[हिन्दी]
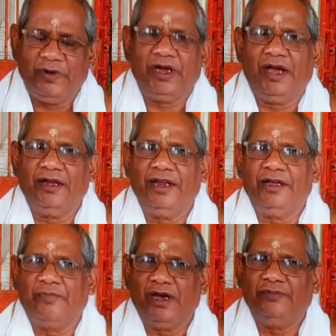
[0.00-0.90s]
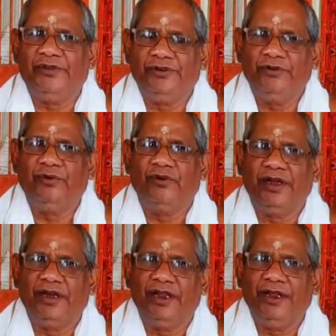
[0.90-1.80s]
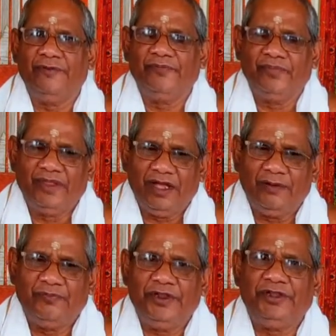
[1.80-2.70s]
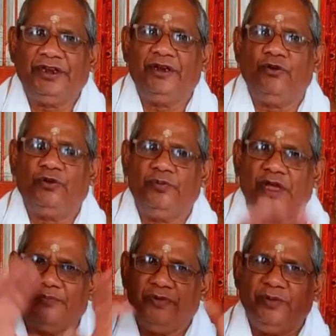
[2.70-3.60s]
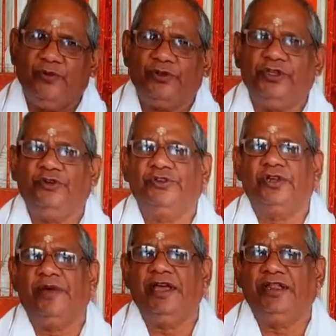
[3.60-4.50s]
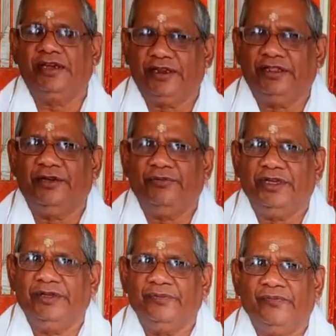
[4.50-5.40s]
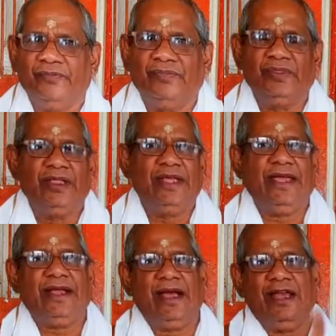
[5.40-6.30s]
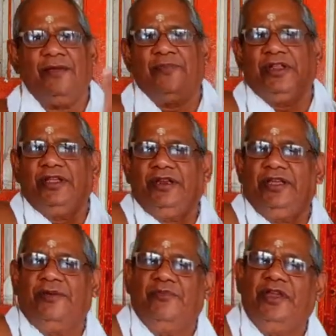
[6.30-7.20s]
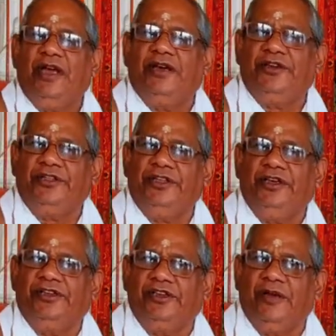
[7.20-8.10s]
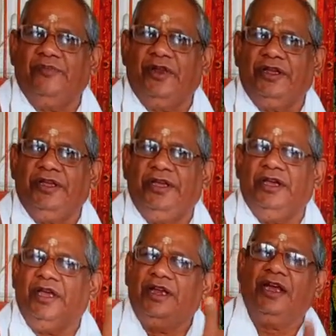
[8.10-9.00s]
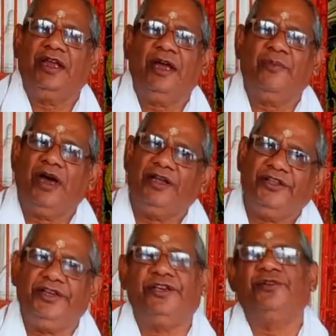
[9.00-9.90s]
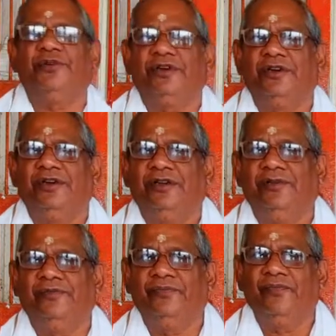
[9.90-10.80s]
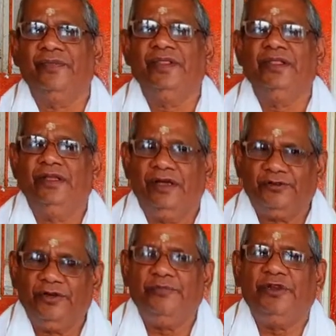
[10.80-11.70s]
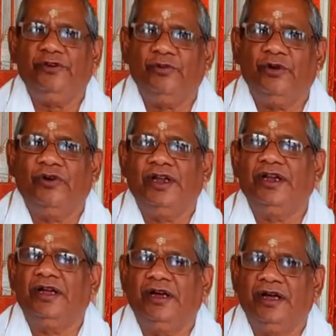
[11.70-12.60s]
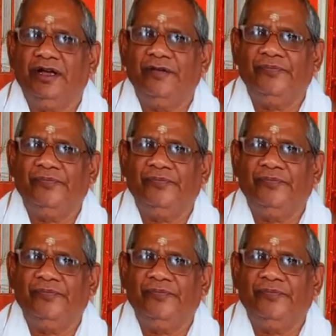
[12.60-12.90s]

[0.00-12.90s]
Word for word: पखारने के बाद विष्णु भगवान ने अपनी त्रैलोक व्यापनी मूर्ति को समाहित करते हुए एक काले पत्थर की अपनी आकृति की स्थापना की इनका नाम आदि केश्वर था स्वयं विष्णु भगवान ने कहा